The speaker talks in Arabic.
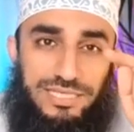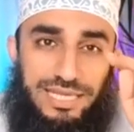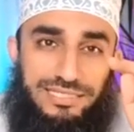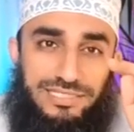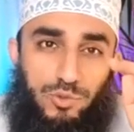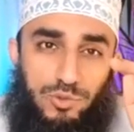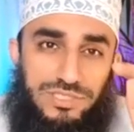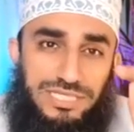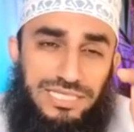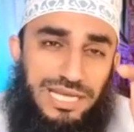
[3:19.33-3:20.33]
يعني
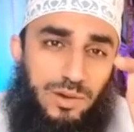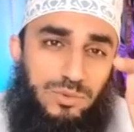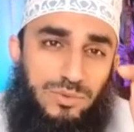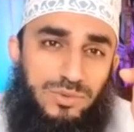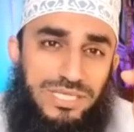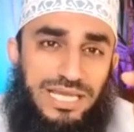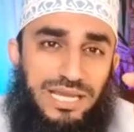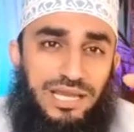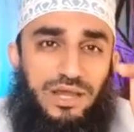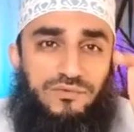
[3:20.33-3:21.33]
تعطيه
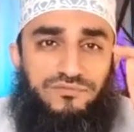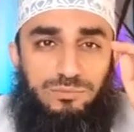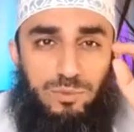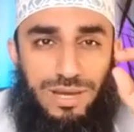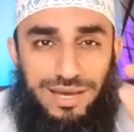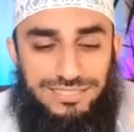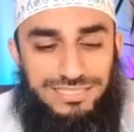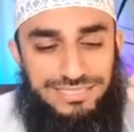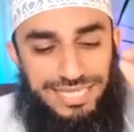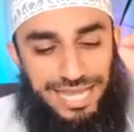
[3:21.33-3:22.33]
الأولوية في
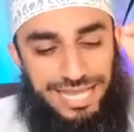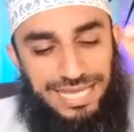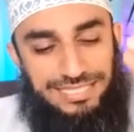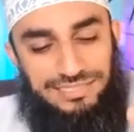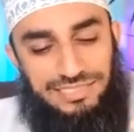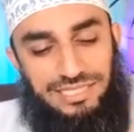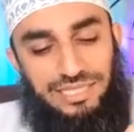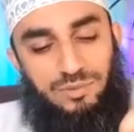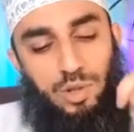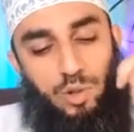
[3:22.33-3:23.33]
ممارسة
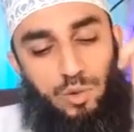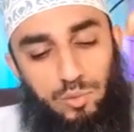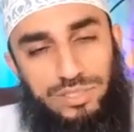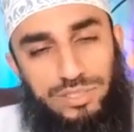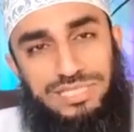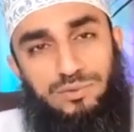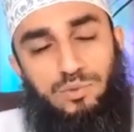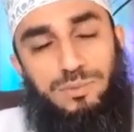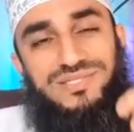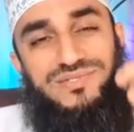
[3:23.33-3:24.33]
حياته وحقوقه
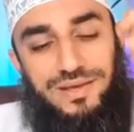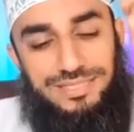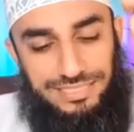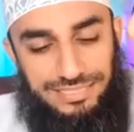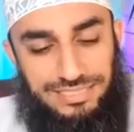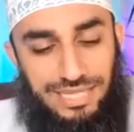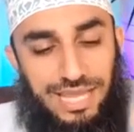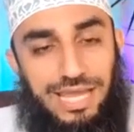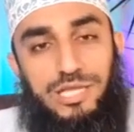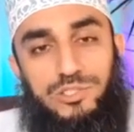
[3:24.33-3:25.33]
ومصالحه
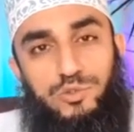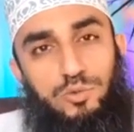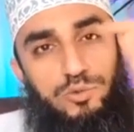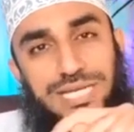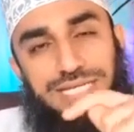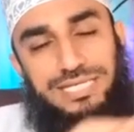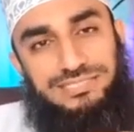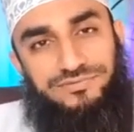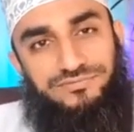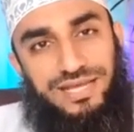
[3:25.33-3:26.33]
دون
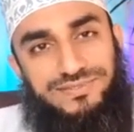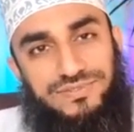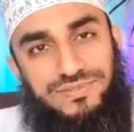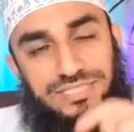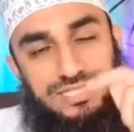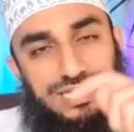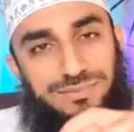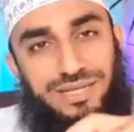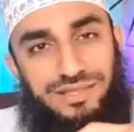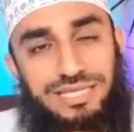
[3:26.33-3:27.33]
الالتفات إلى
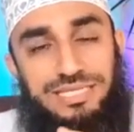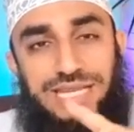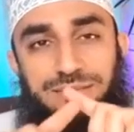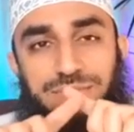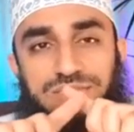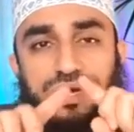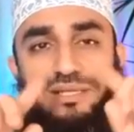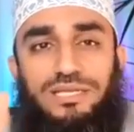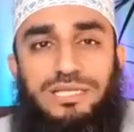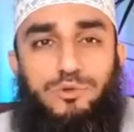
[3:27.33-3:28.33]
ماذا؟ إلى
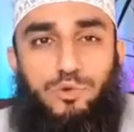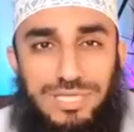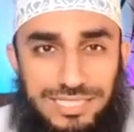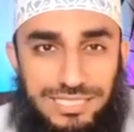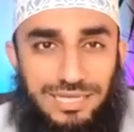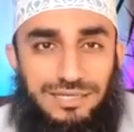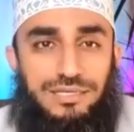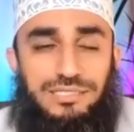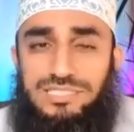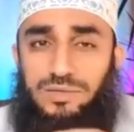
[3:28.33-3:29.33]
المصالح الكلية
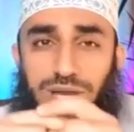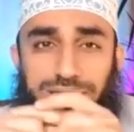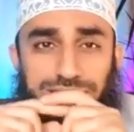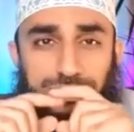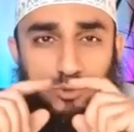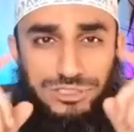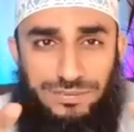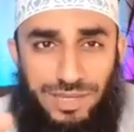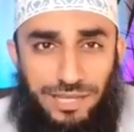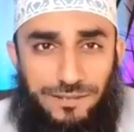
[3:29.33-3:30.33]
سواء
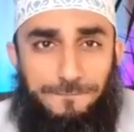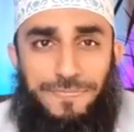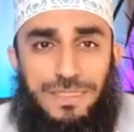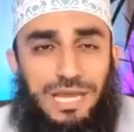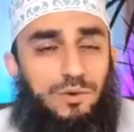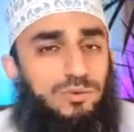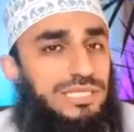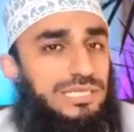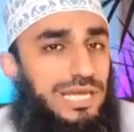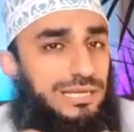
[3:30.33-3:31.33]
للمجتمع أو
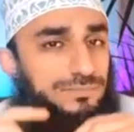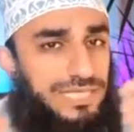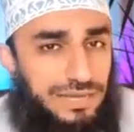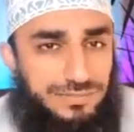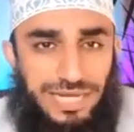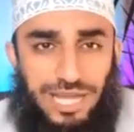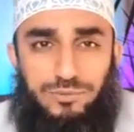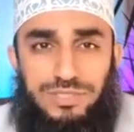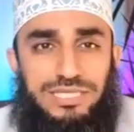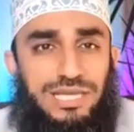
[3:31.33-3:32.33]
للبيئة من
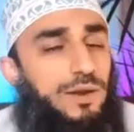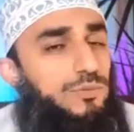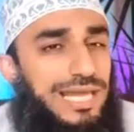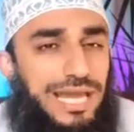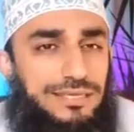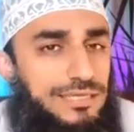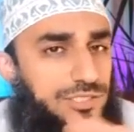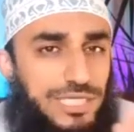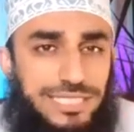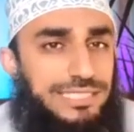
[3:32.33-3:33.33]
حوله أو لأي
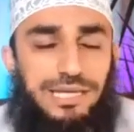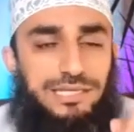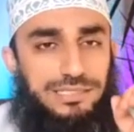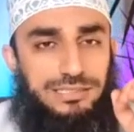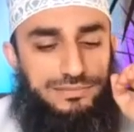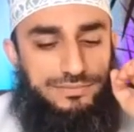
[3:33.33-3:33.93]
شيء آخر